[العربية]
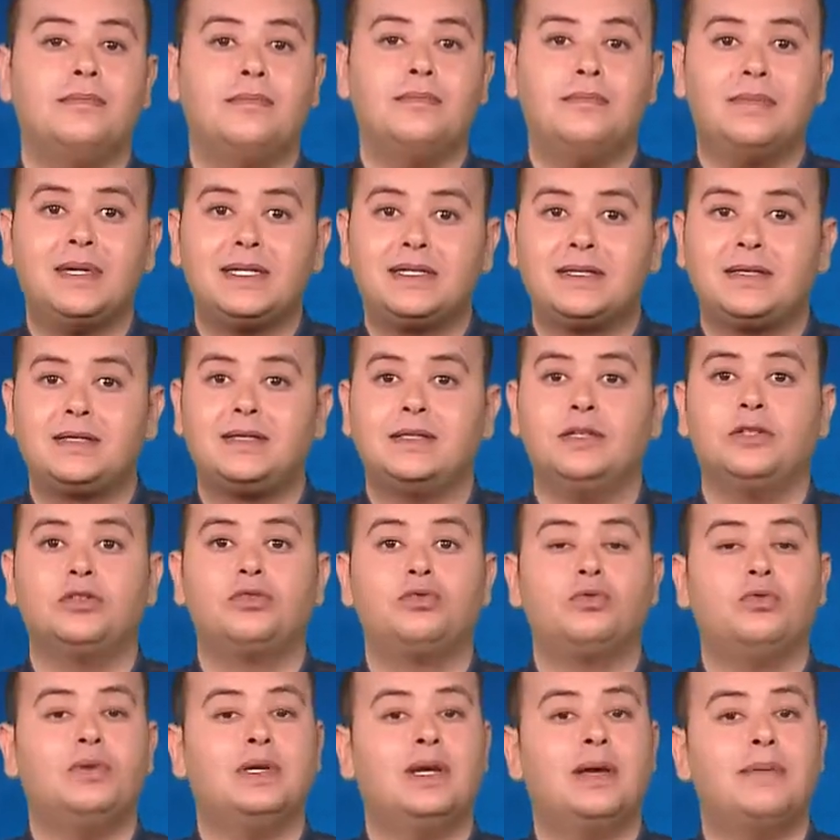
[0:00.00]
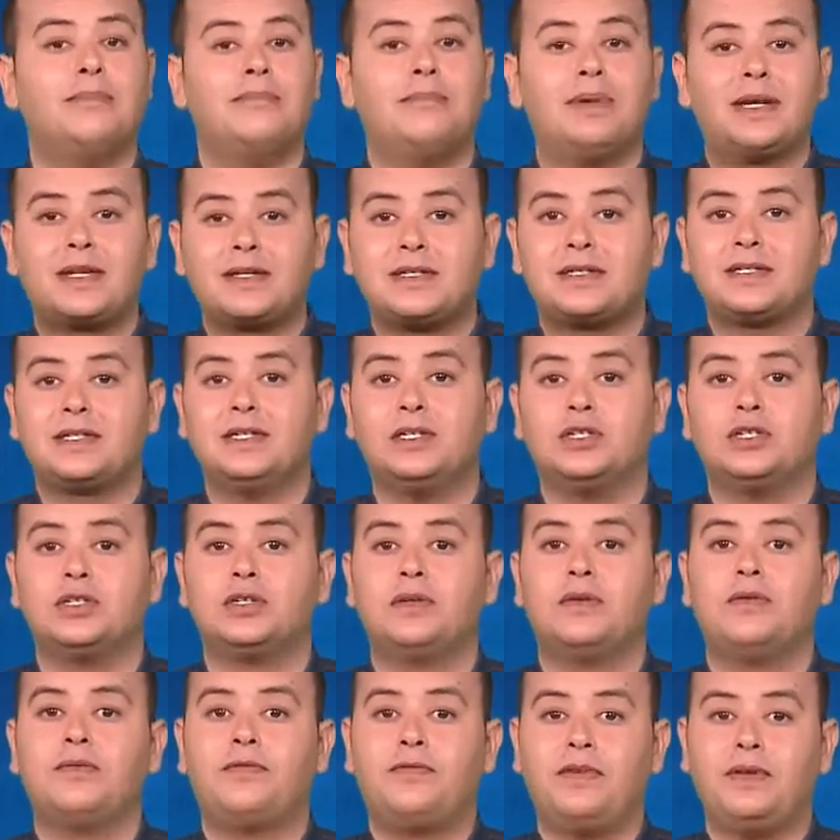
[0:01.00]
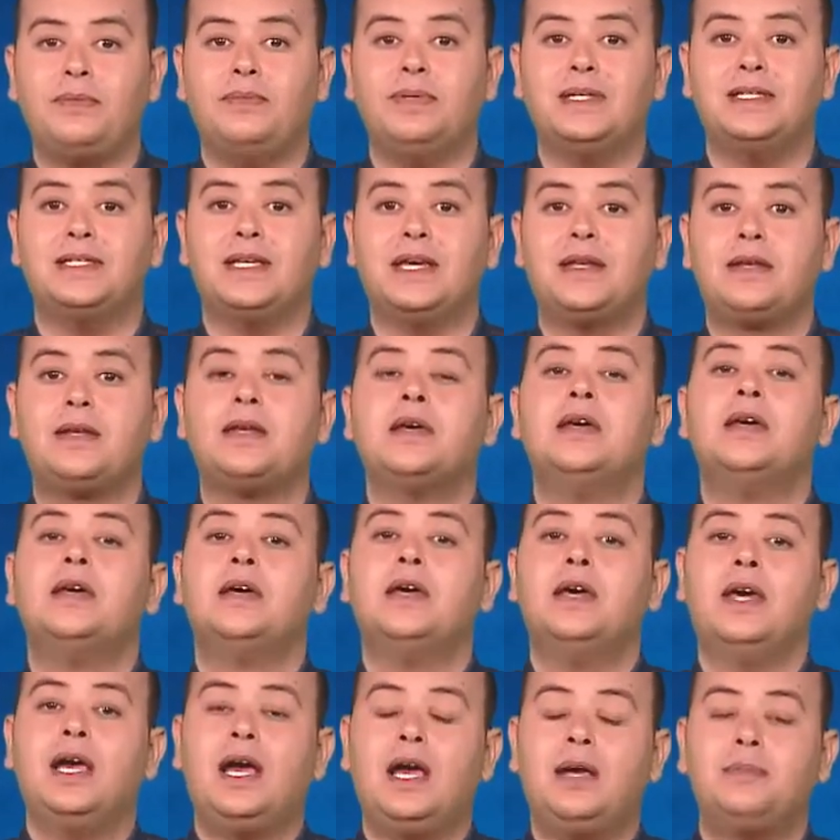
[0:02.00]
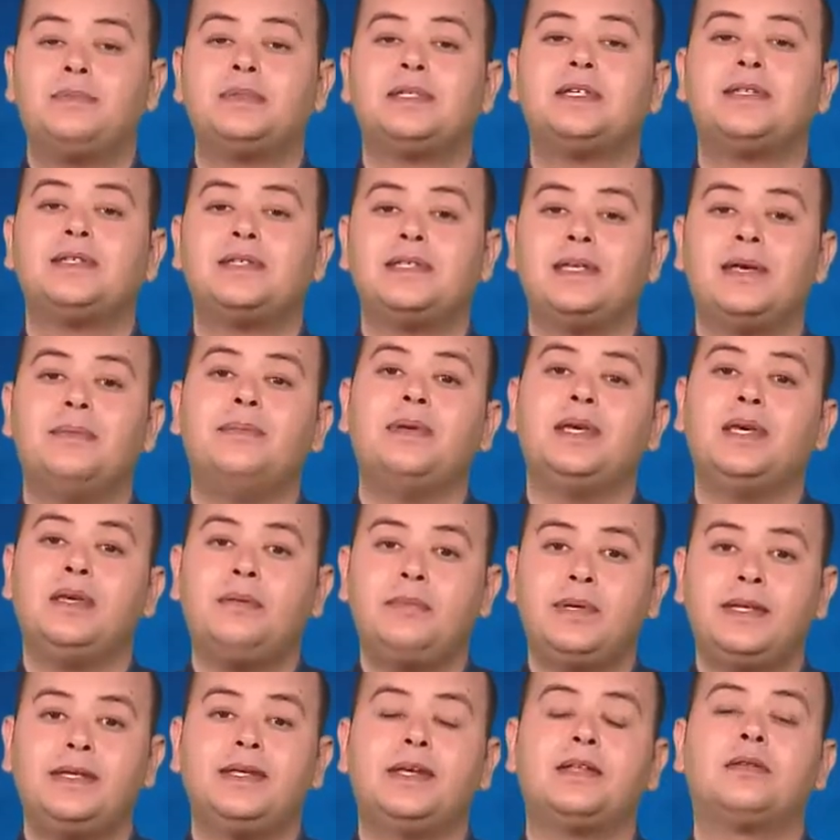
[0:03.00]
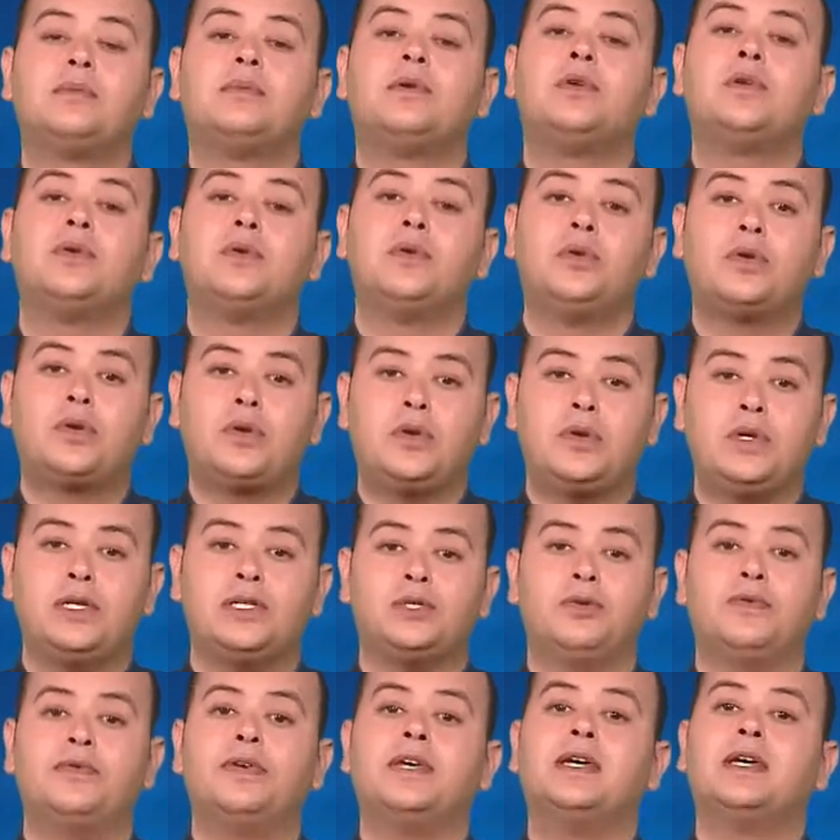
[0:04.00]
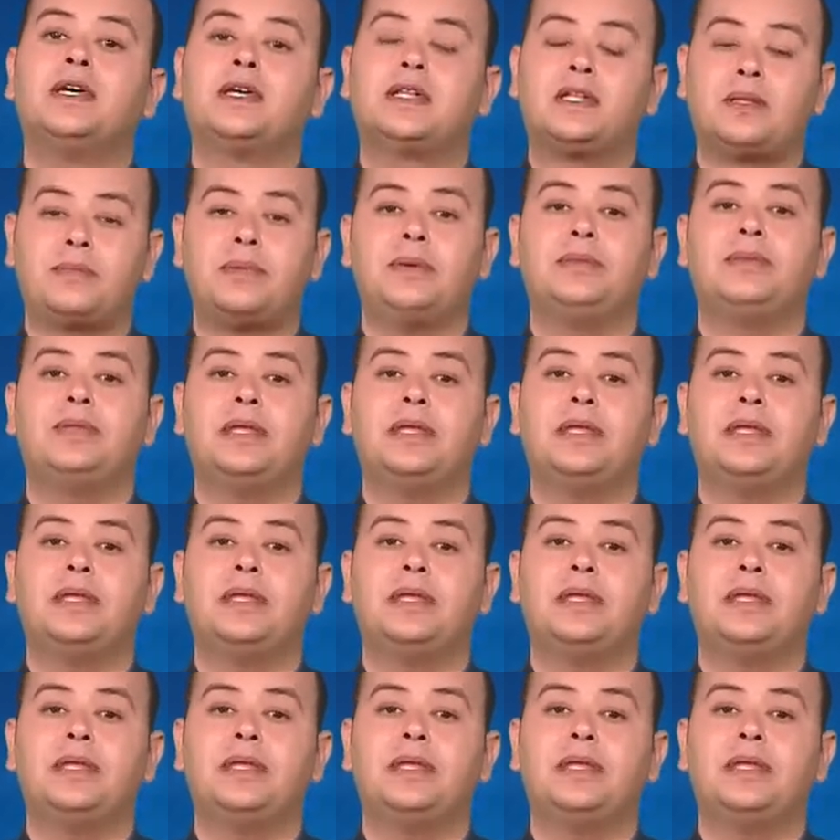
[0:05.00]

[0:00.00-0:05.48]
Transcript: ما زدتيش ولا ما نقصتيش في الميزان حبسي الصيام ايميدياتمون وروحي شوفي الطبيب